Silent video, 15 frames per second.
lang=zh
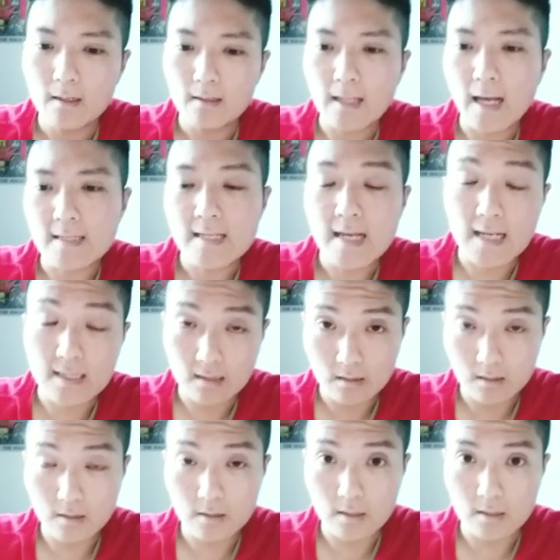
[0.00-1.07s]
大餐，
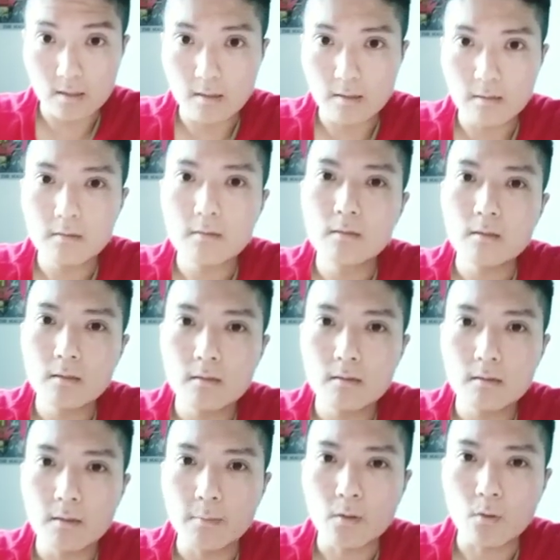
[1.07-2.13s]
就是
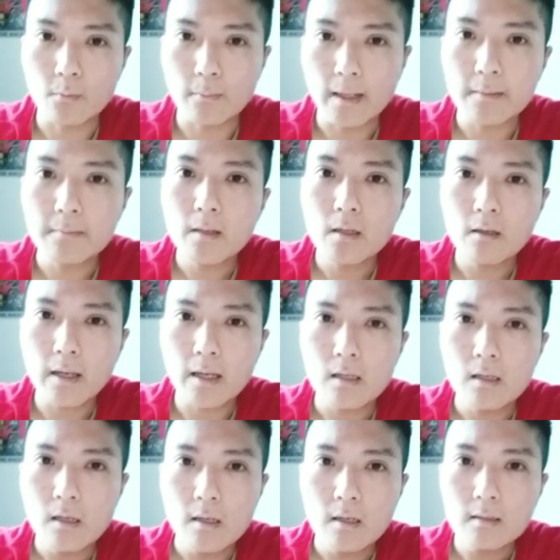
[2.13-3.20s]
你们懂吧 ？OK，
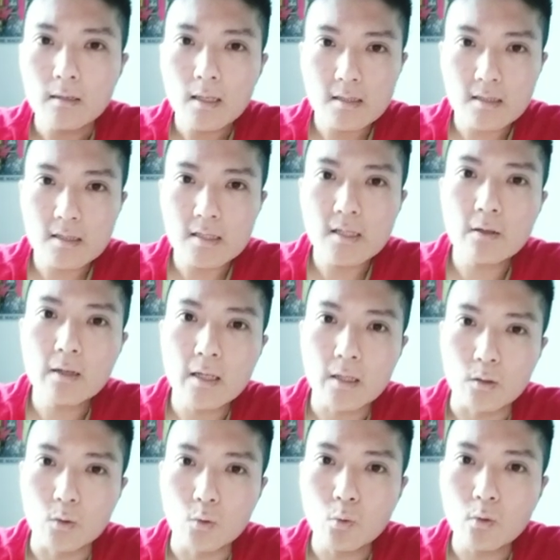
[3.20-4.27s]
那其实有
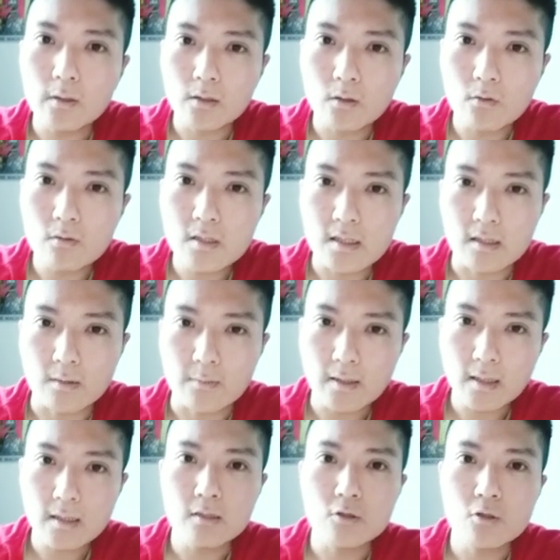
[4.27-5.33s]
很多的东西你们
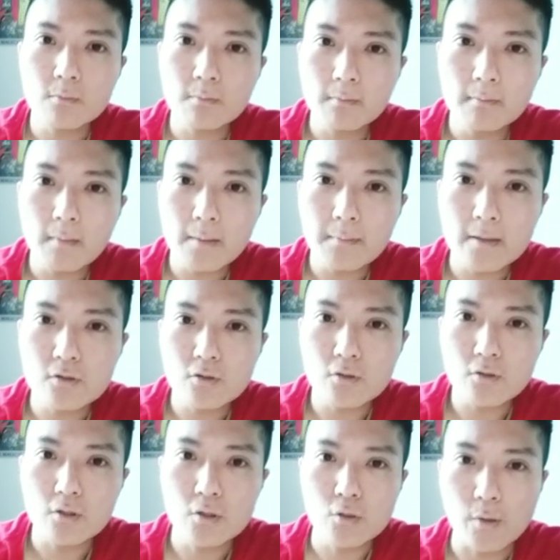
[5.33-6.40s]
可以去慢慢
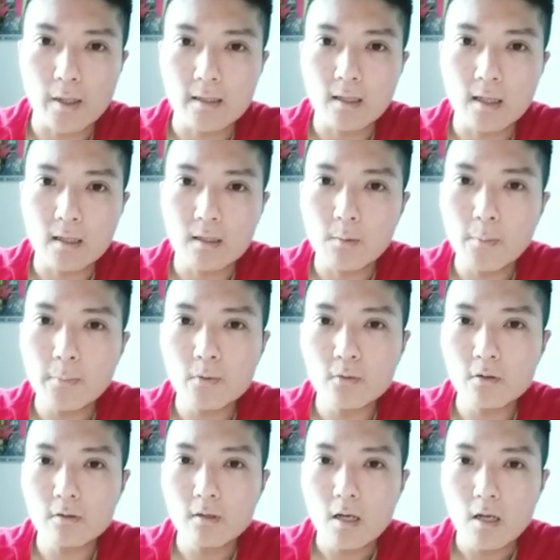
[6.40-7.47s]
去选呢，你们不
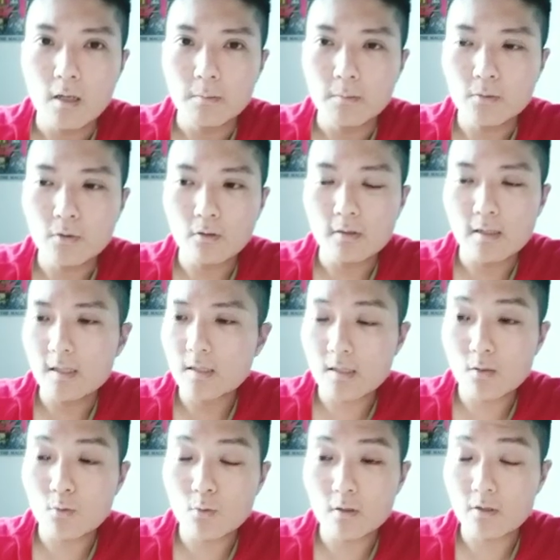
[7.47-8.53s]
用一
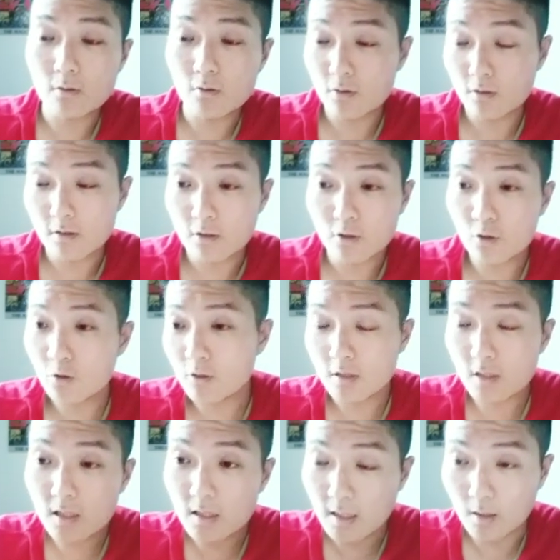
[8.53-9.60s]
次过就去
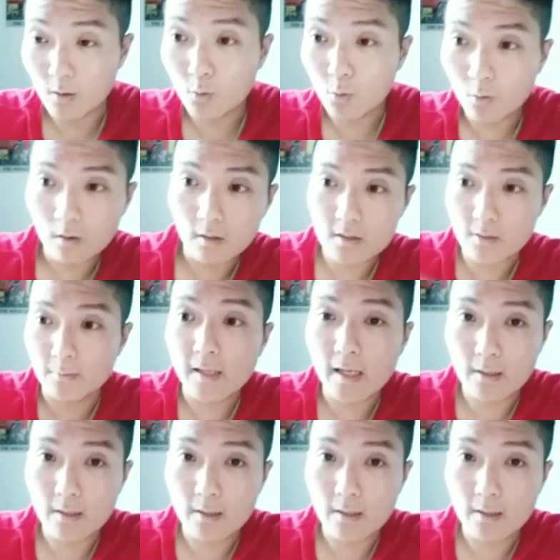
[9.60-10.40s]
吃很多，什么